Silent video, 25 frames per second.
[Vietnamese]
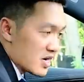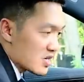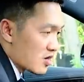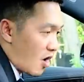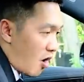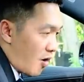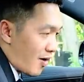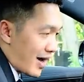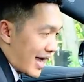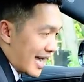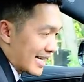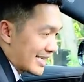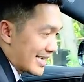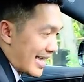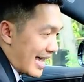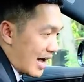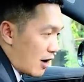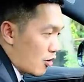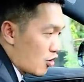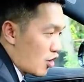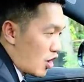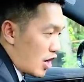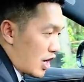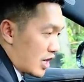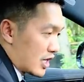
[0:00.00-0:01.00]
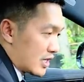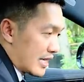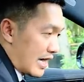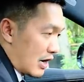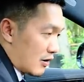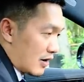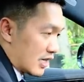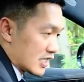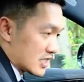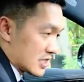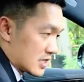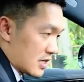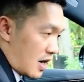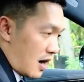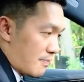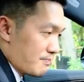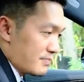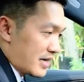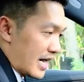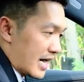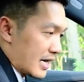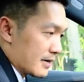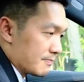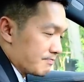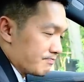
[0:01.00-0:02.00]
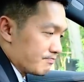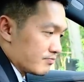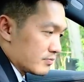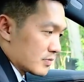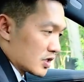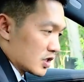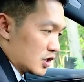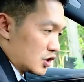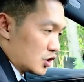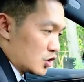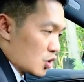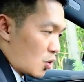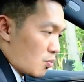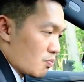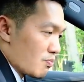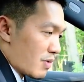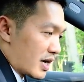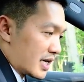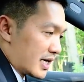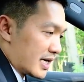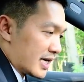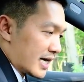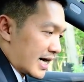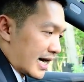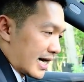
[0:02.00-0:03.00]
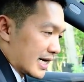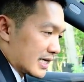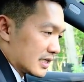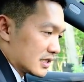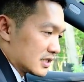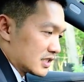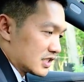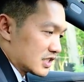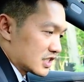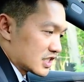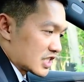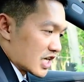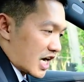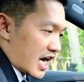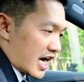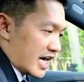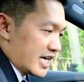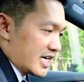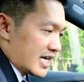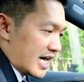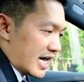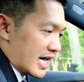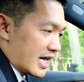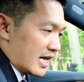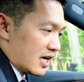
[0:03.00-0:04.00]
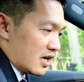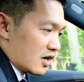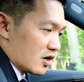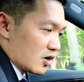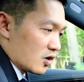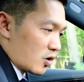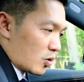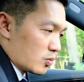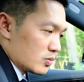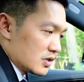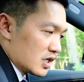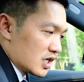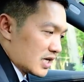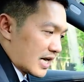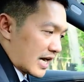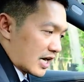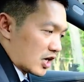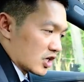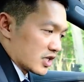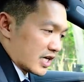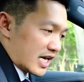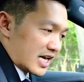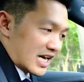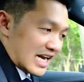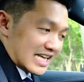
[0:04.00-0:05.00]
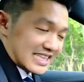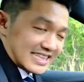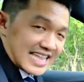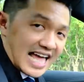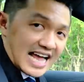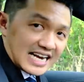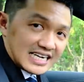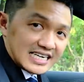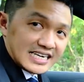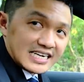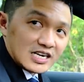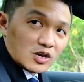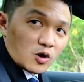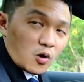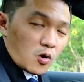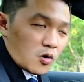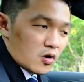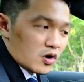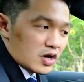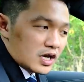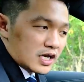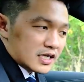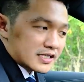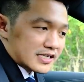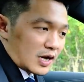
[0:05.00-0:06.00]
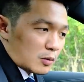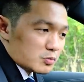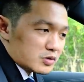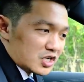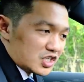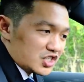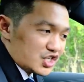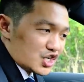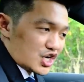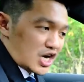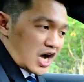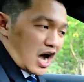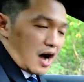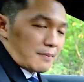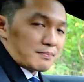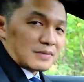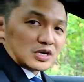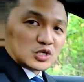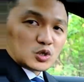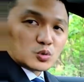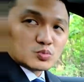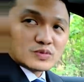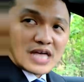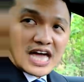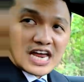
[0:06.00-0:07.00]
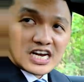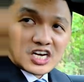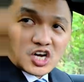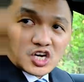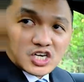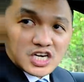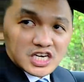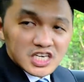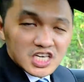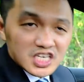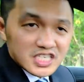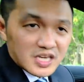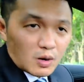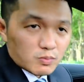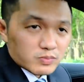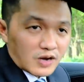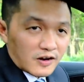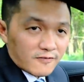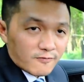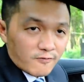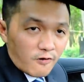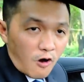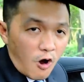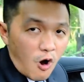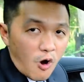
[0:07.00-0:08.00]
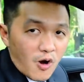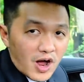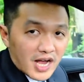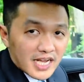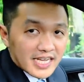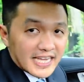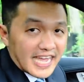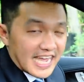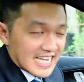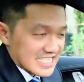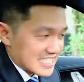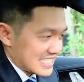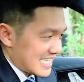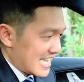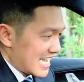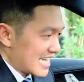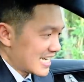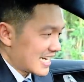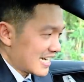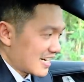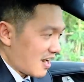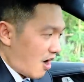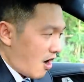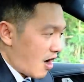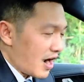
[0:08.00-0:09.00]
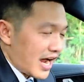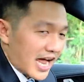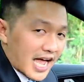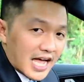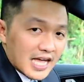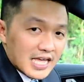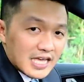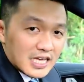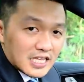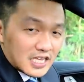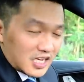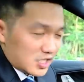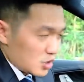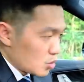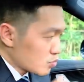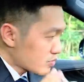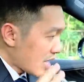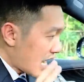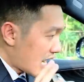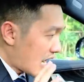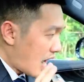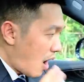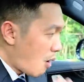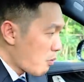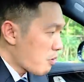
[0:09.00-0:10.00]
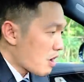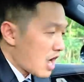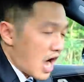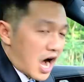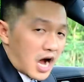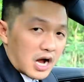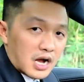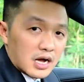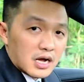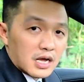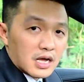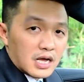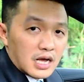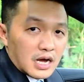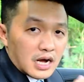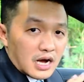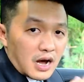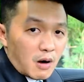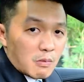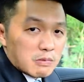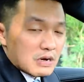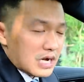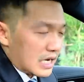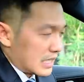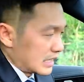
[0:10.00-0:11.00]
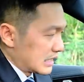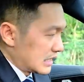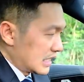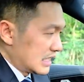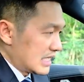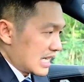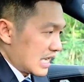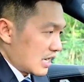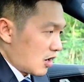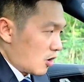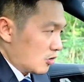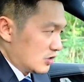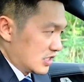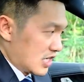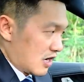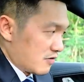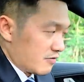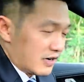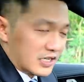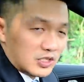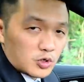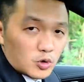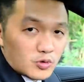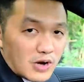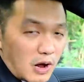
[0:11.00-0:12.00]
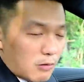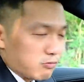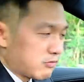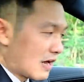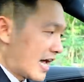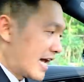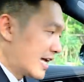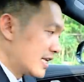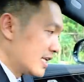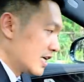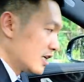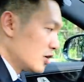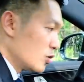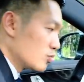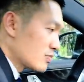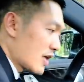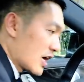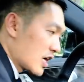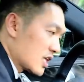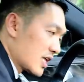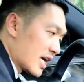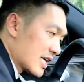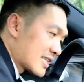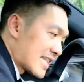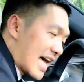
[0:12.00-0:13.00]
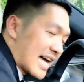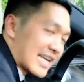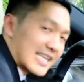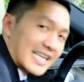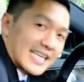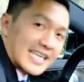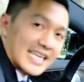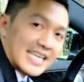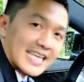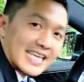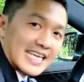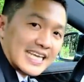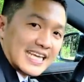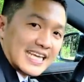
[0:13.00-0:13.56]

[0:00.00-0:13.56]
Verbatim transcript: mức độ khác nhau nào là sớm nè trung bình nè trễ nè cũng như là có thể là tắt đi luôn trong những trường hợp mà chúng ta nói là đi trong thành phố kẹt xe này nọ ha thì chúng ta không cần không cần cái tính năng hỗ trợ phanh chủ động này thì chúng ta có thể tắt đi